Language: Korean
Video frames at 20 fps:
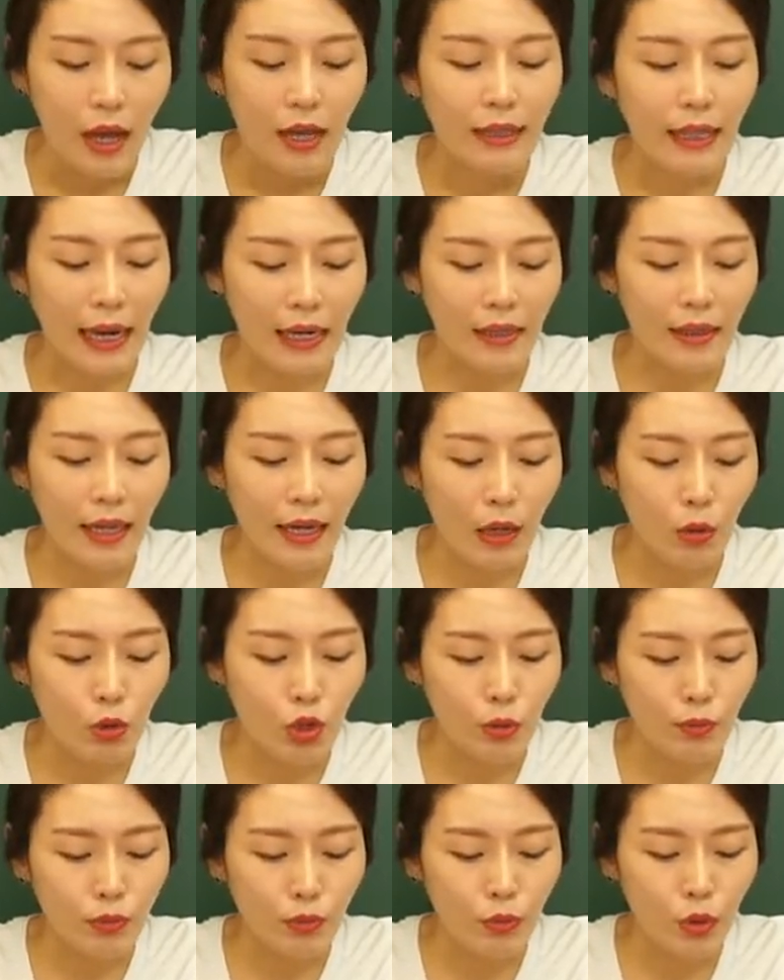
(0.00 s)
다른 나라
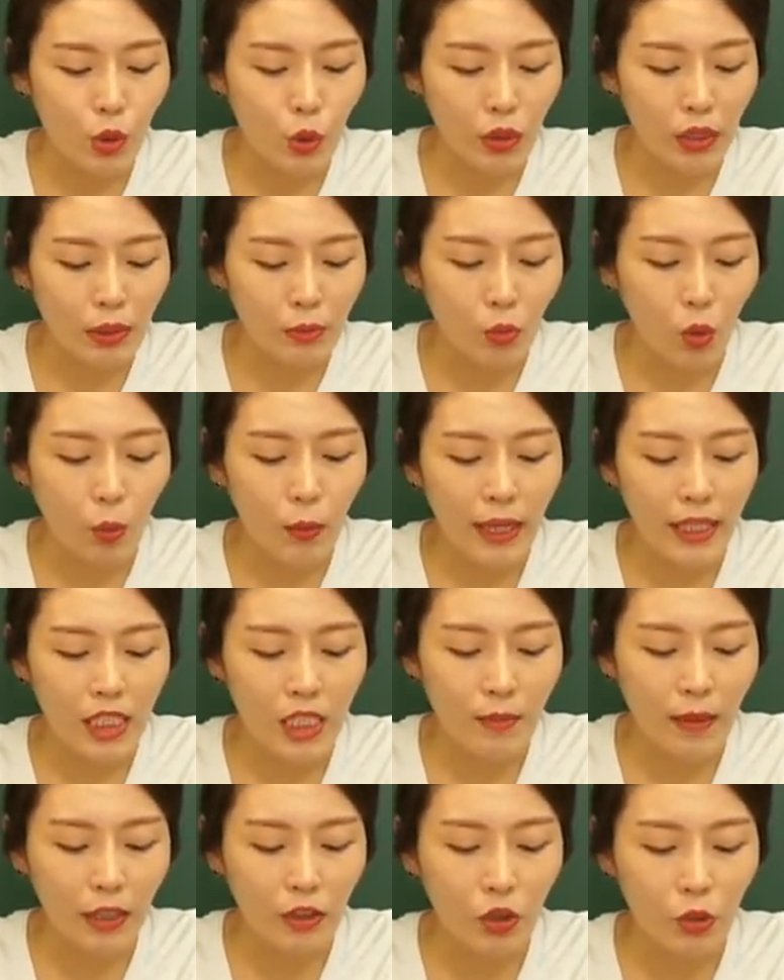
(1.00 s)
고추 품종은 몸의
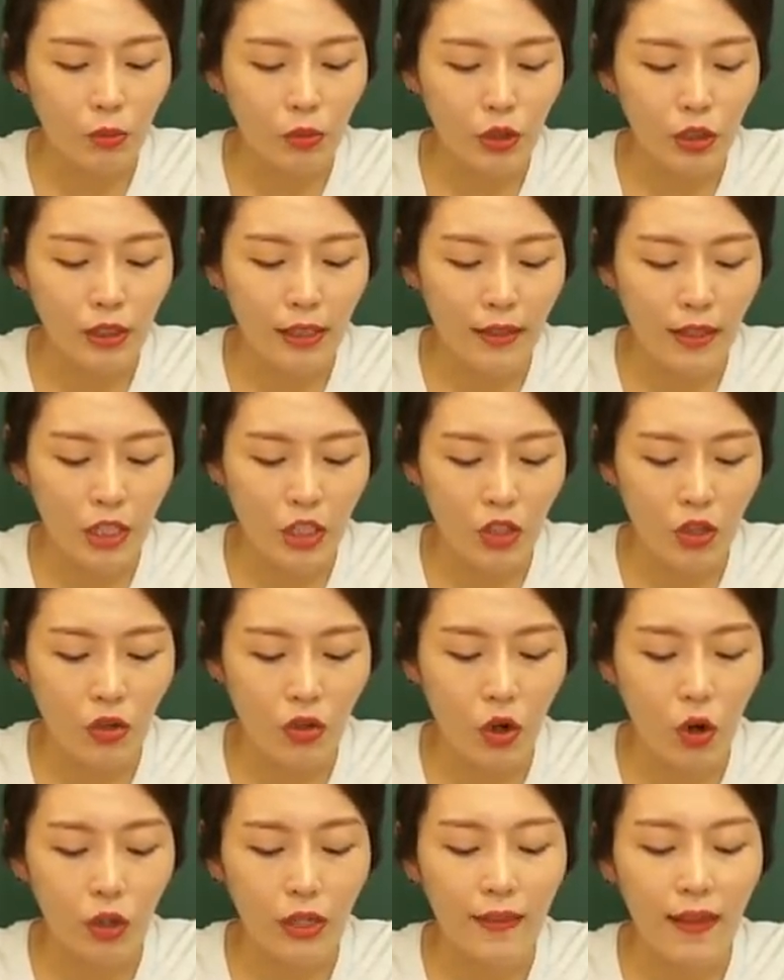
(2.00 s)
지방 성분을 산화시켜
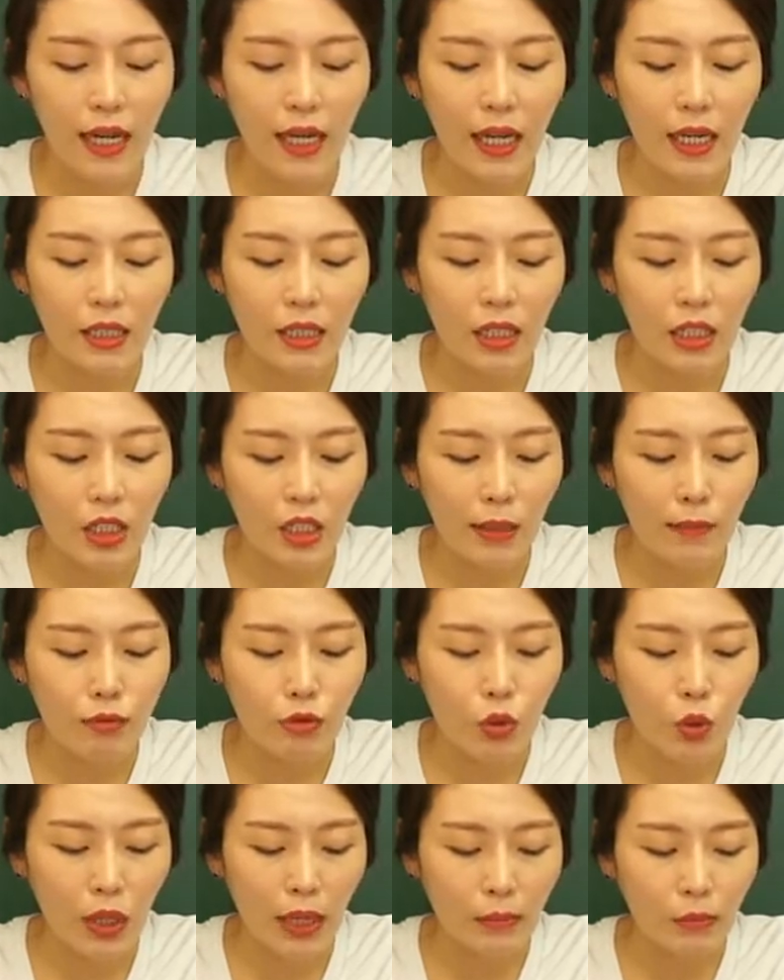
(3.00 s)
열이 나게 하는 기능이
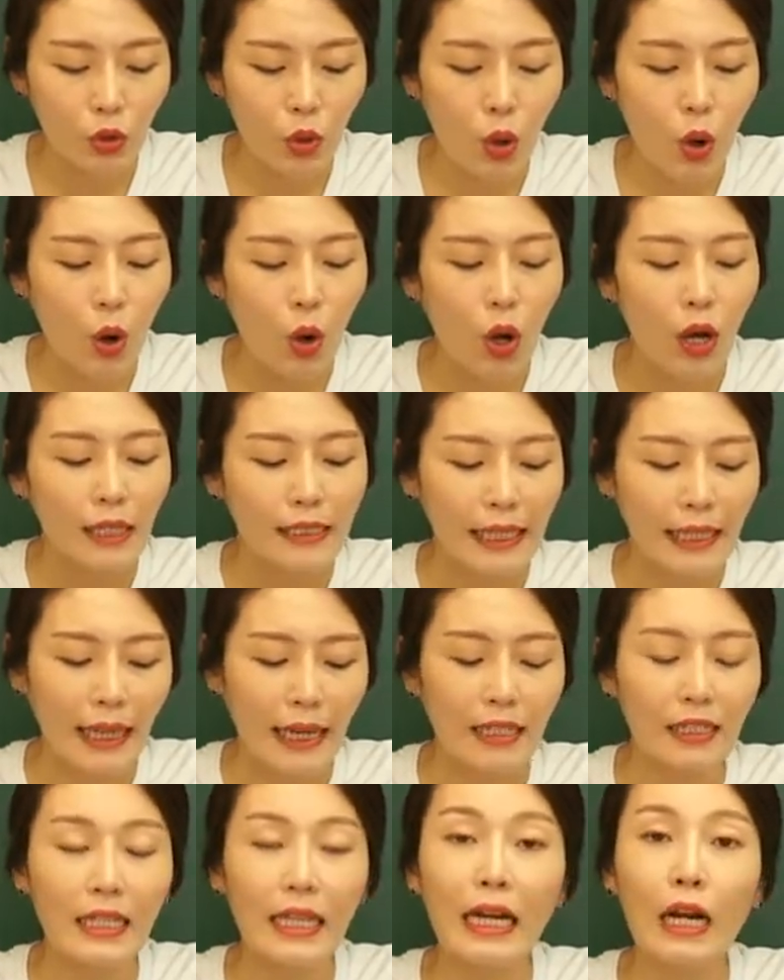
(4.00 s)
부족하므로 자,
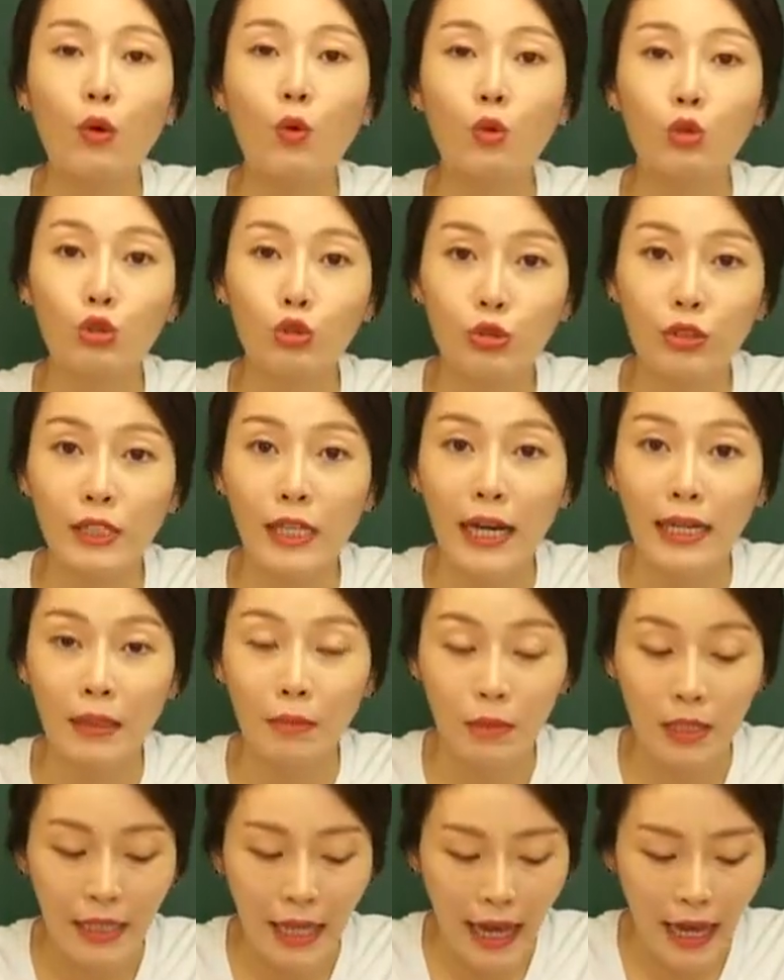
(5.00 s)
다른 나라 고추
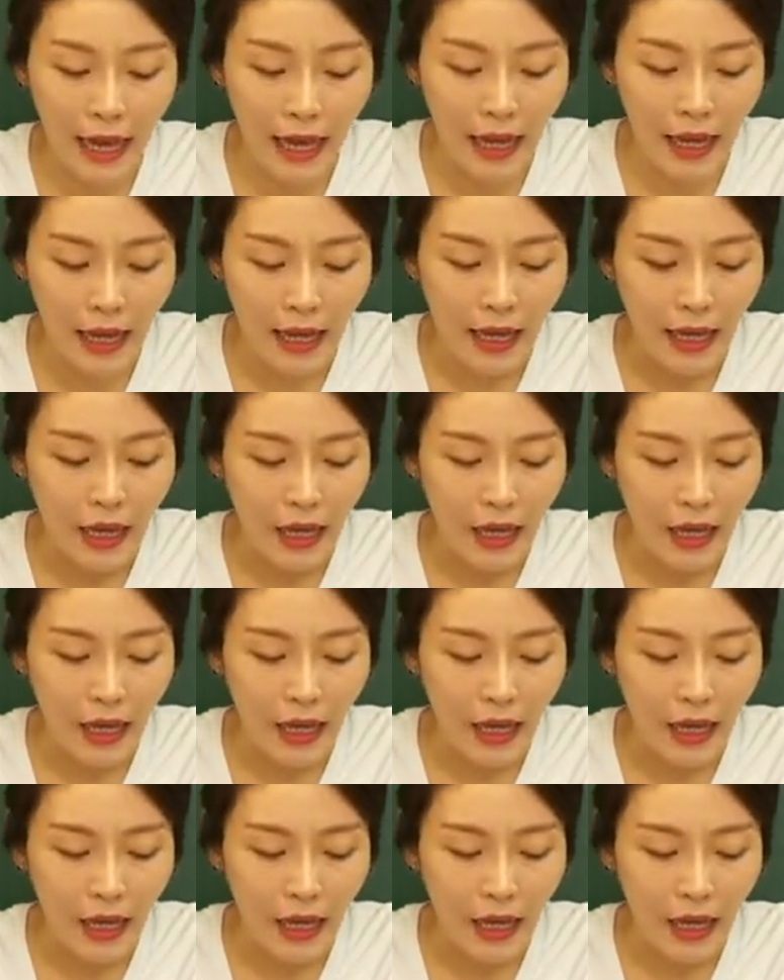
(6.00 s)
이야기입니다.